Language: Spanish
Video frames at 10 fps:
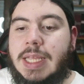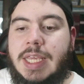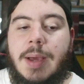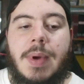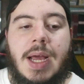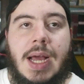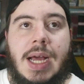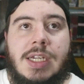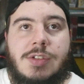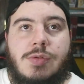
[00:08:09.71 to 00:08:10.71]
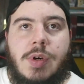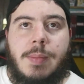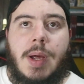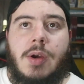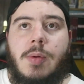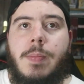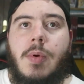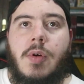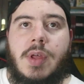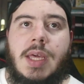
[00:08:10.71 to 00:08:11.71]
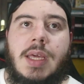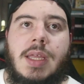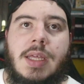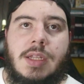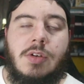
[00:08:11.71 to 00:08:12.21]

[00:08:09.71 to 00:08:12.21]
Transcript: llama a su hermano porque